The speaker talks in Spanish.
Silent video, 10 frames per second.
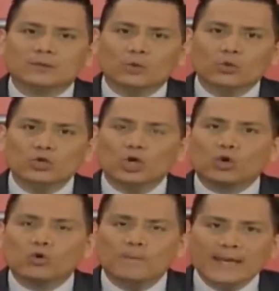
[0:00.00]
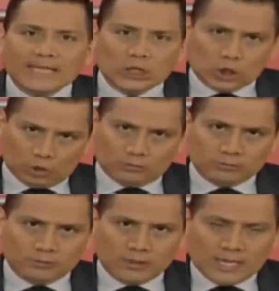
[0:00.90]
un documento
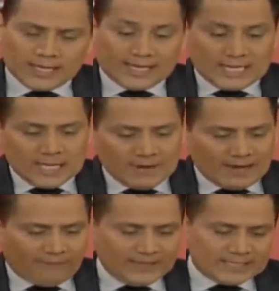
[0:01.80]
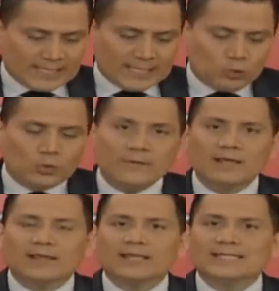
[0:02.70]
que lleva la fecha del
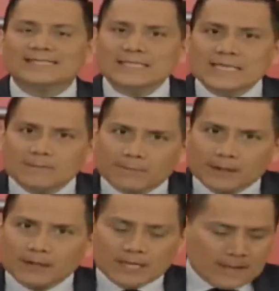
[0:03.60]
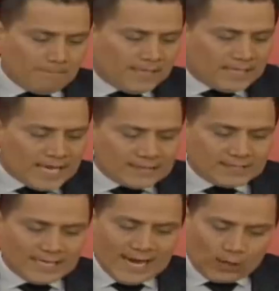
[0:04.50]
9 de diciembre,
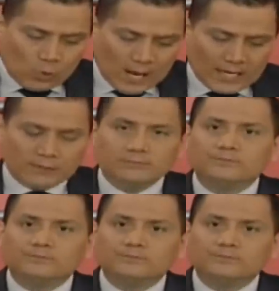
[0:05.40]
mediante la cual